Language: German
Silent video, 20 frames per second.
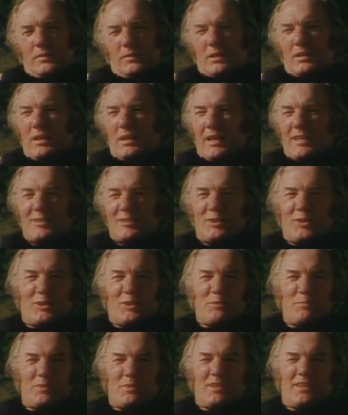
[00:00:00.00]
Weil die Leute
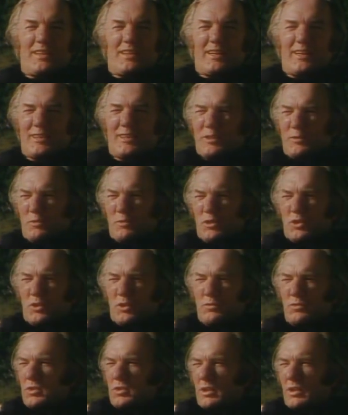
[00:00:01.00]
sagen, ich bin ein negativer
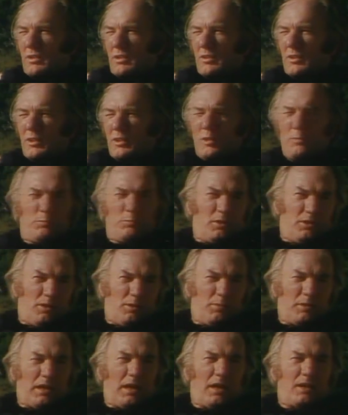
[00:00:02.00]
Schriftsteller und ich
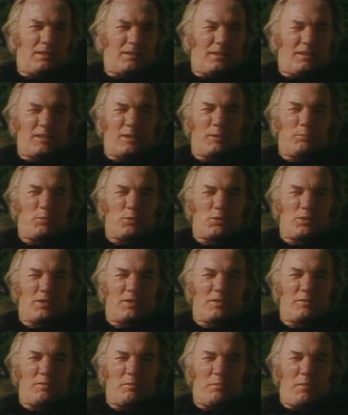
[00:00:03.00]
bin aber gleichzeitig ein
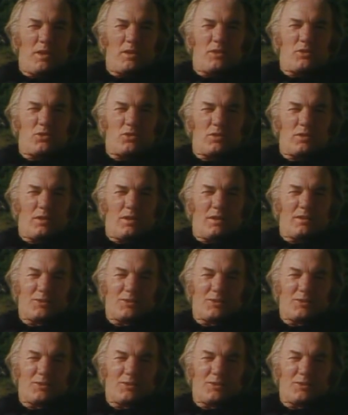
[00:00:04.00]
positiver Mensch.